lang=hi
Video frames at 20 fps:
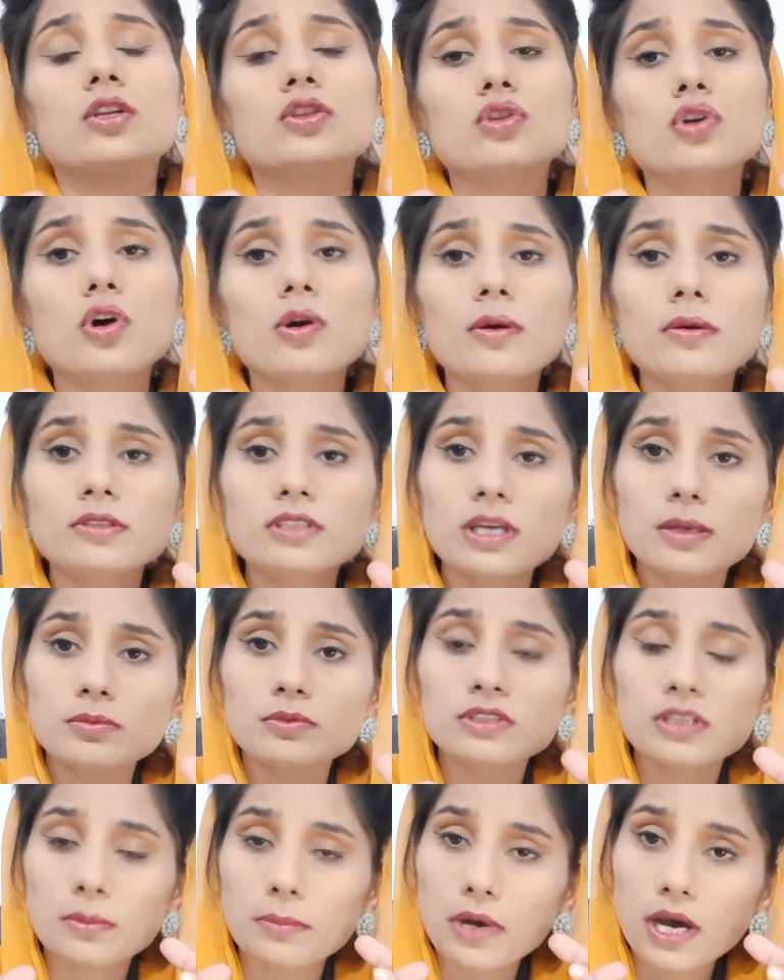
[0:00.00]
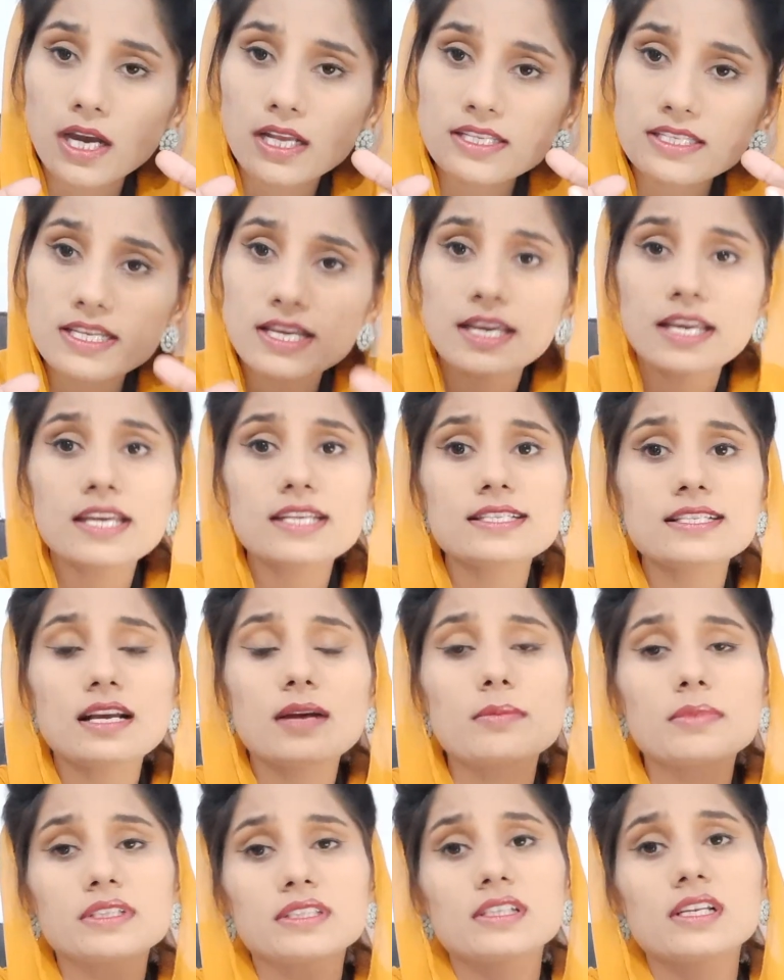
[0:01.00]
तो जब समान जहेज़
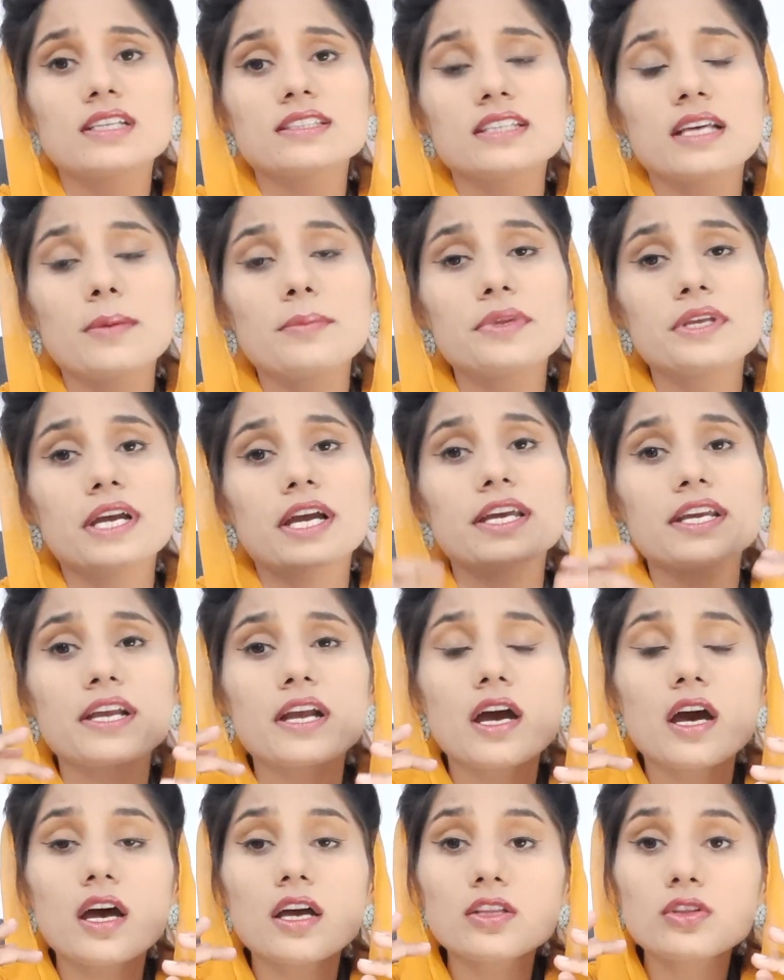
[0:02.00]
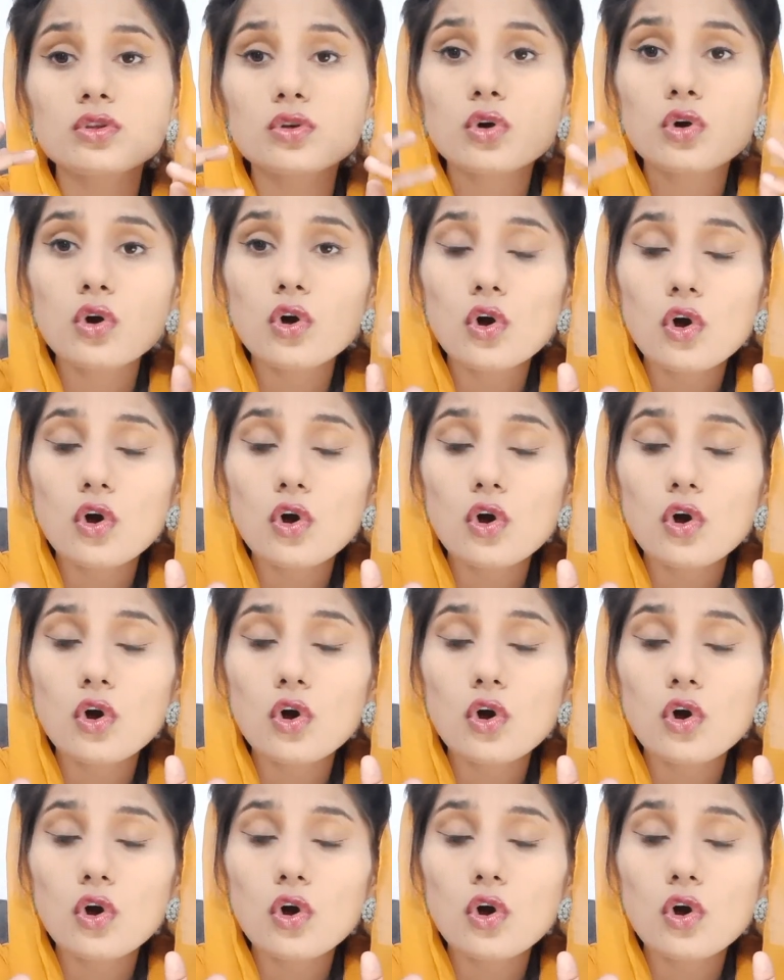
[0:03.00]
का मसला सामने आएगा तो